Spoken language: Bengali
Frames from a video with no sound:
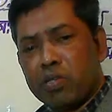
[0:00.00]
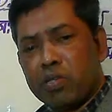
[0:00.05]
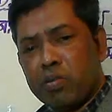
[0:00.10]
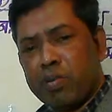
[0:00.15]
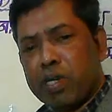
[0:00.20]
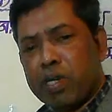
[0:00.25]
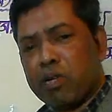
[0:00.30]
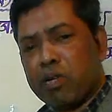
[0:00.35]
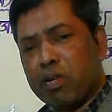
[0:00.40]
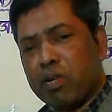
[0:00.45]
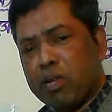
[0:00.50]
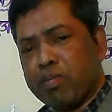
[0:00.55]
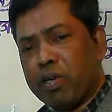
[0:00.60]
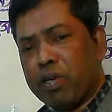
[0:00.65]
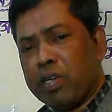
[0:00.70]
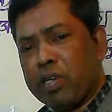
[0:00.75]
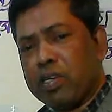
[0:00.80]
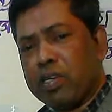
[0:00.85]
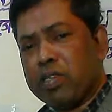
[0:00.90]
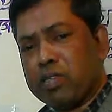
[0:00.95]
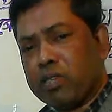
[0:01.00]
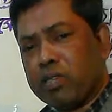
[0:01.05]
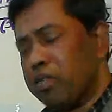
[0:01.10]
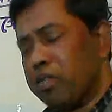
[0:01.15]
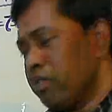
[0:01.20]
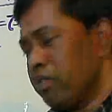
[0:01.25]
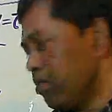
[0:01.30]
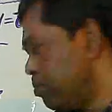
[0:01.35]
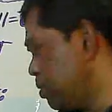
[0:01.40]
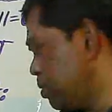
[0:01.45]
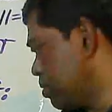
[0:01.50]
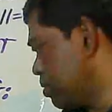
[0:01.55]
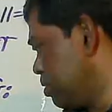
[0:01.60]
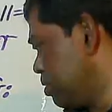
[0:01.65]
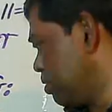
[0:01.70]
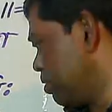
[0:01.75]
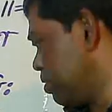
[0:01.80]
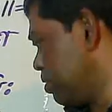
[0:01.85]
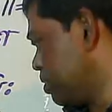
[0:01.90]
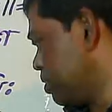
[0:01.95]
সময় কম হয় এজন্য বিয়োগ
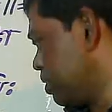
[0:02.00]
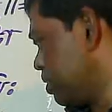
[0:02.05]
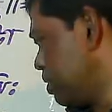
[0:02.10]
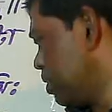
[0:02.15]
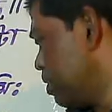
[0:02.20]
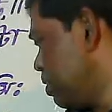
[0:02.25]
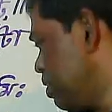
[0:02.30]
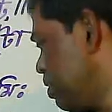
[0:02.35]
দেওয়া হয়েছে